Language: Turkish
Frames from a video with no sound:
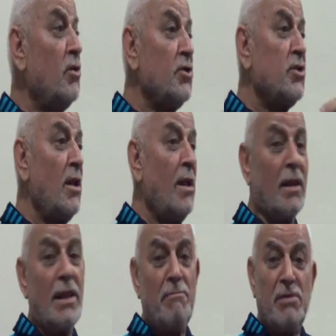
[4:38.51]
bu
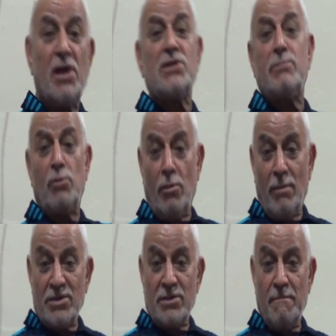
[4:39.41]
tecellilerinden bir nasibin
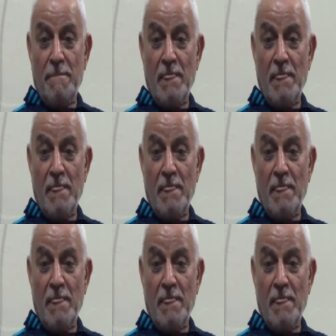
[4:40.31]
olmaz.